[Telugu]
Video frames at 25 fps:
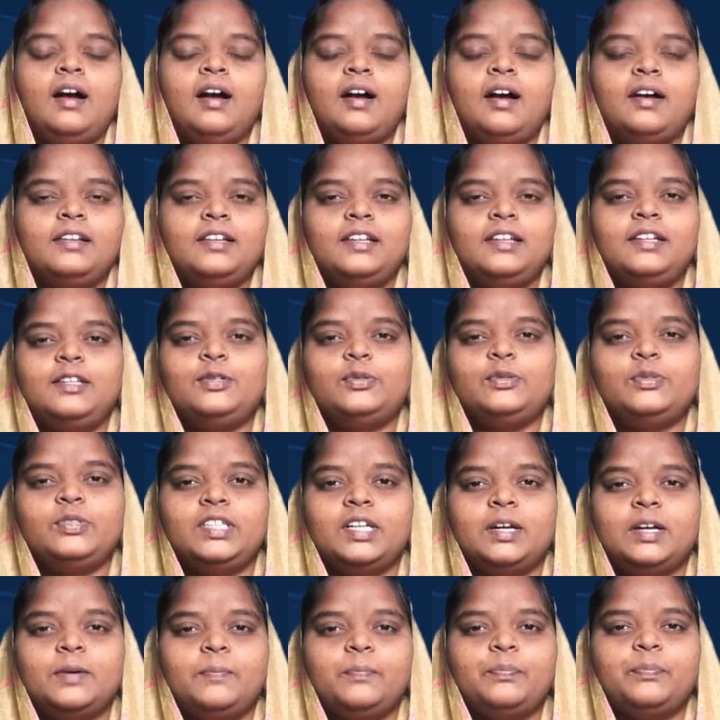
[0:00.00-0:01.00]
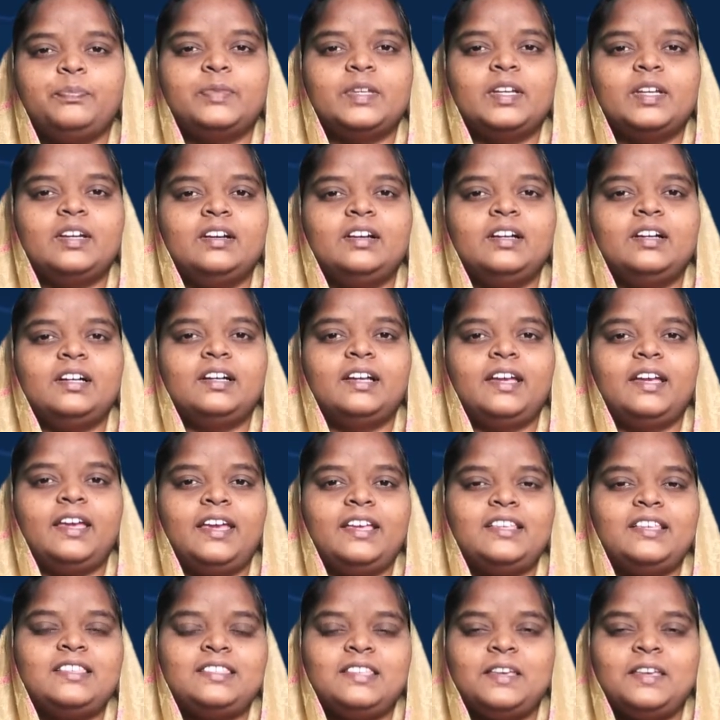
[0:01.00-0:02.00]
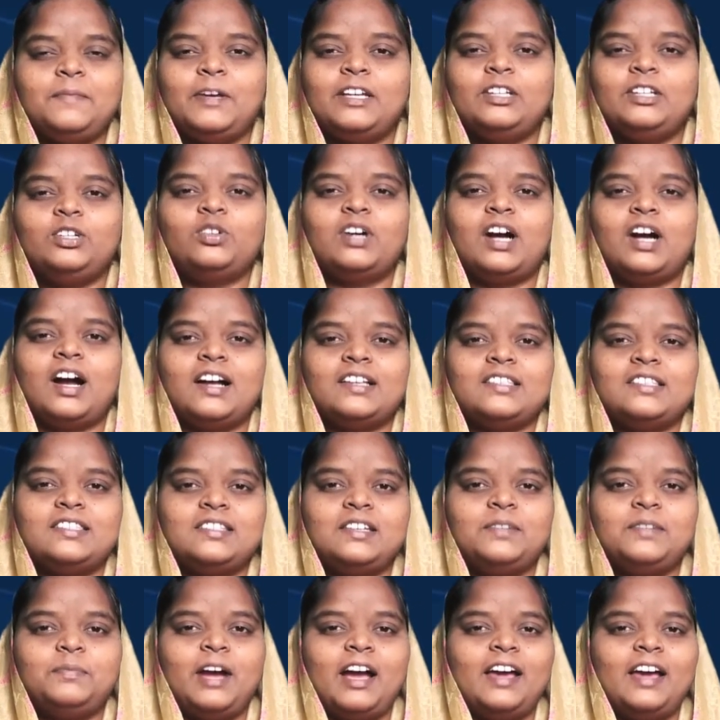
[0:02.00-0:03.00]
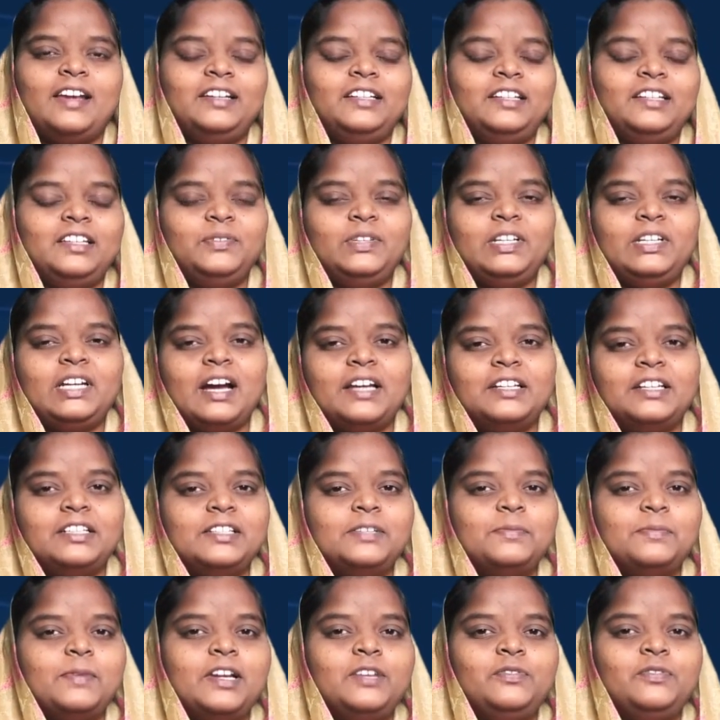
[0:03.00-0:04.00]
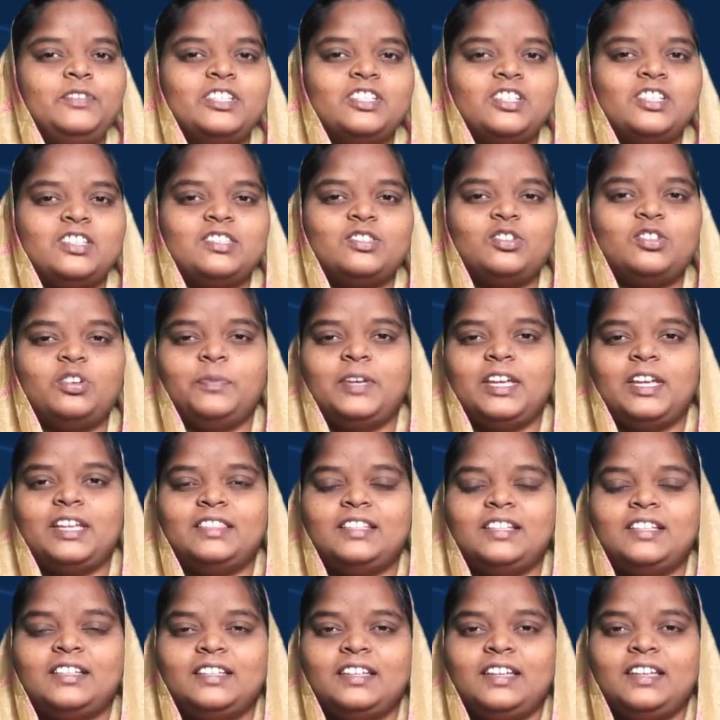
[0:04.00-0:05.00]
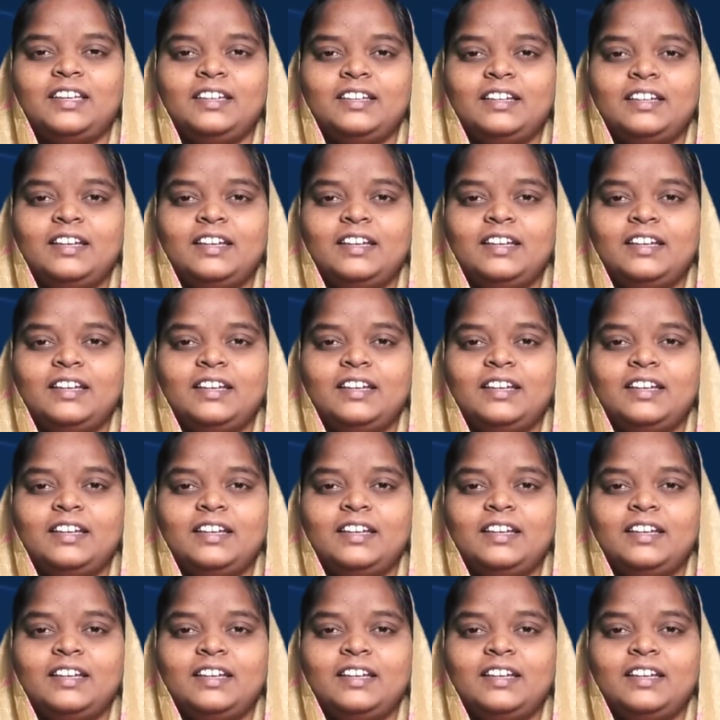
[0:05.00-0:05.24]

హాలెలుయ ఏసే మనకు ఆశ్రయం అనే టీవీ కార్యక్రమాన్ని వీక్షిస్తున్న మీ అందరికీ